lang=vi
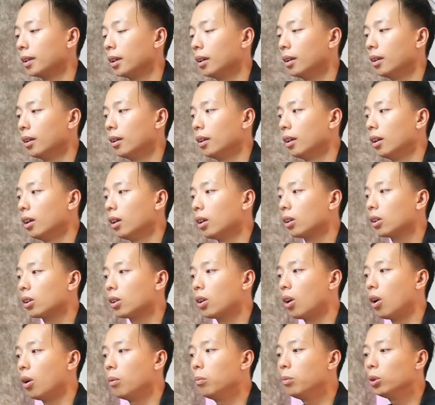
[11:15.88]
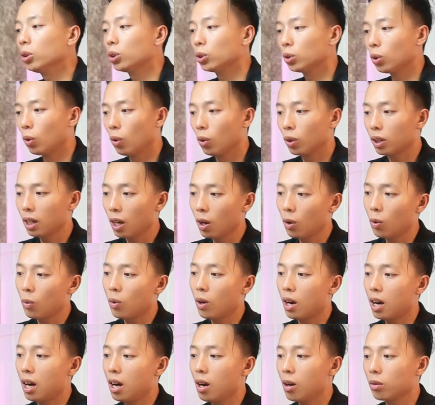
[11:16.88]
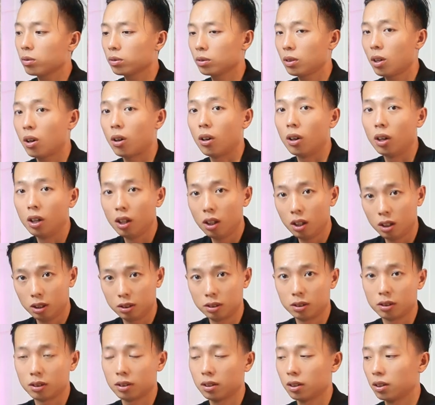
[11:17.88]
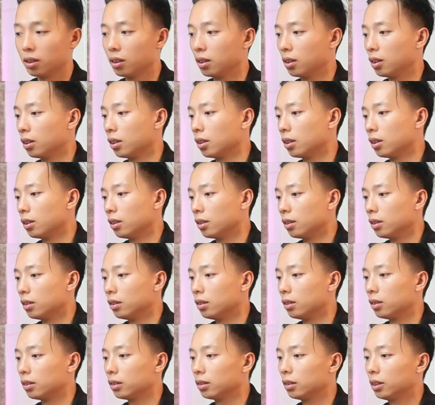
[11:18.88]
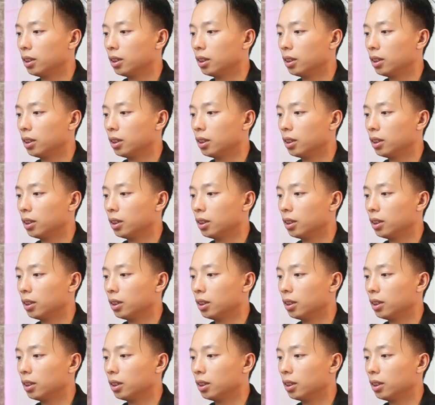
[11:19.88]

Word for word: Có một số các khóa học nhỏ hơn thì